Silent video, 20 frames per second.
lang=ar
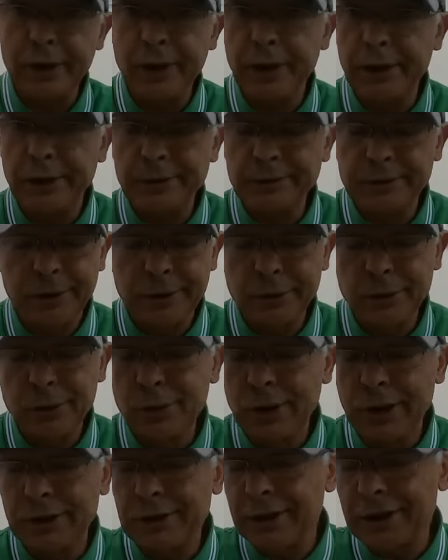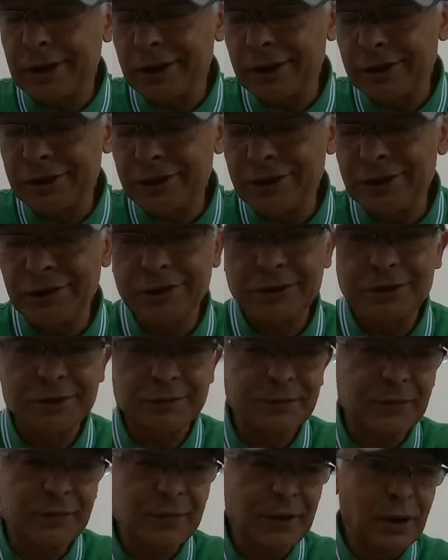انا كنقول عندها غير
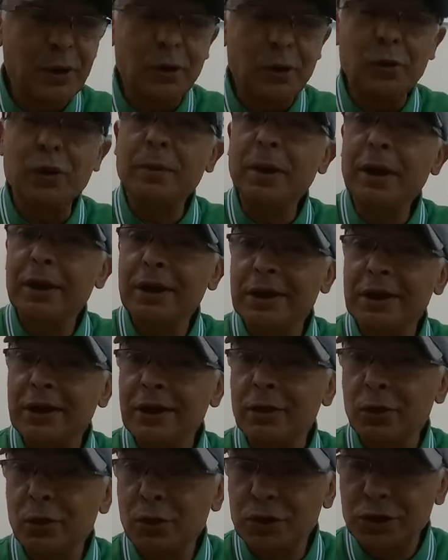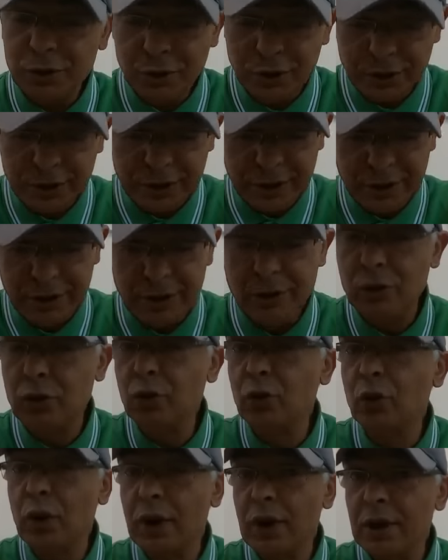الجيش ولا بحال اللي كيقولوا شي وحدين
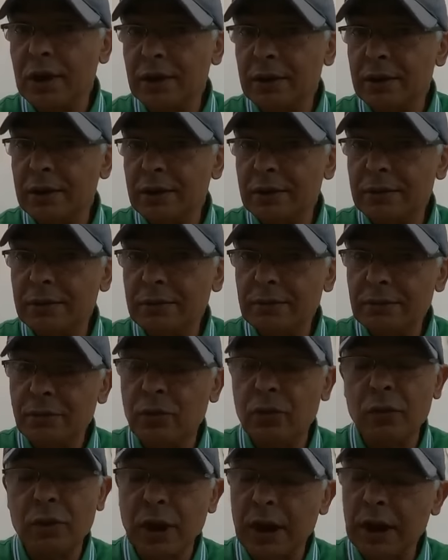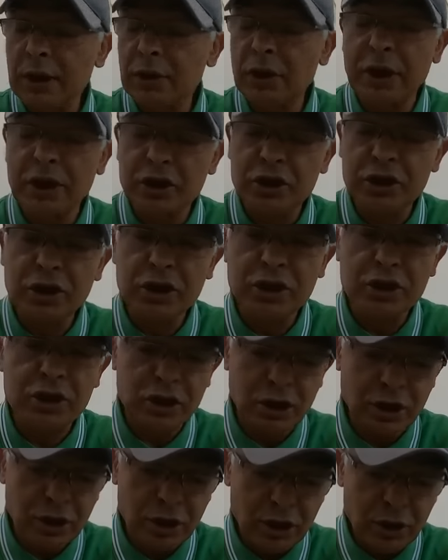الدول كلها عندها
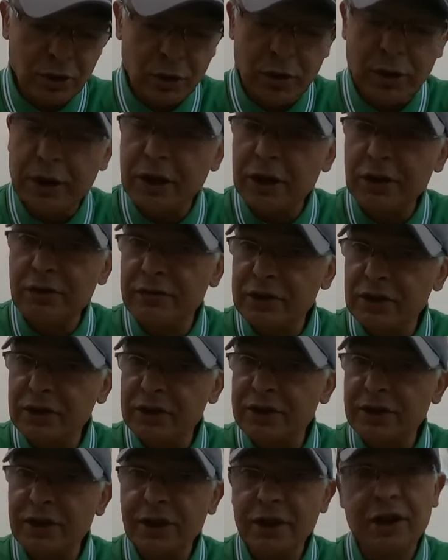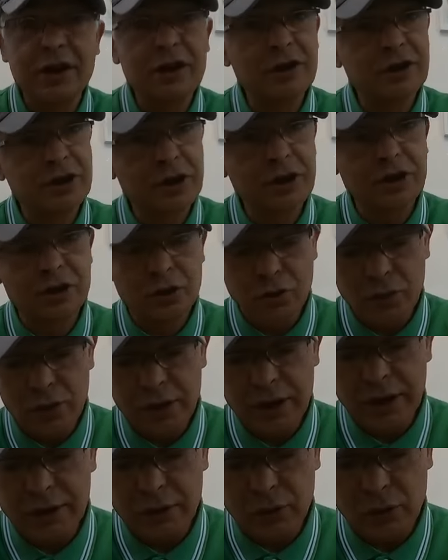جيش ولكن في الجزائر الجيش هو اللي